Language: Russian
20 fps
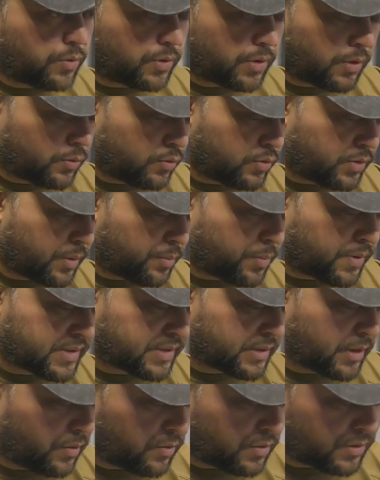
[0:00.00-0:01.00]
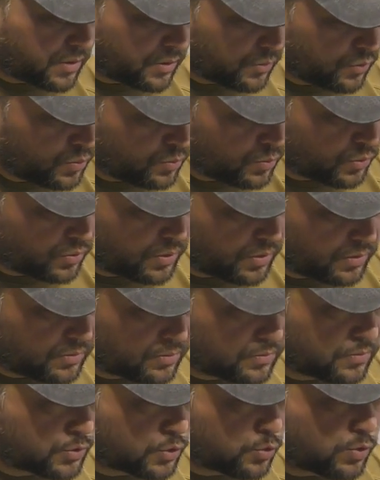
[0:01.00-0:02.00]
какую-то поставить. Я
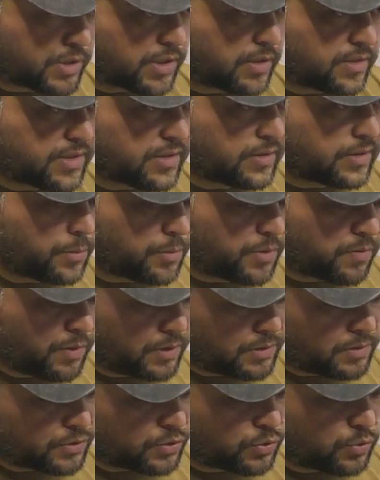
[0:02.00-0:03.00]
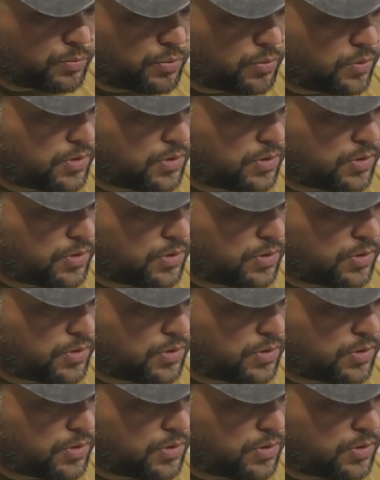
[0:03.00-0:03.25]
думаю, жесткости там хватит, чтобы ее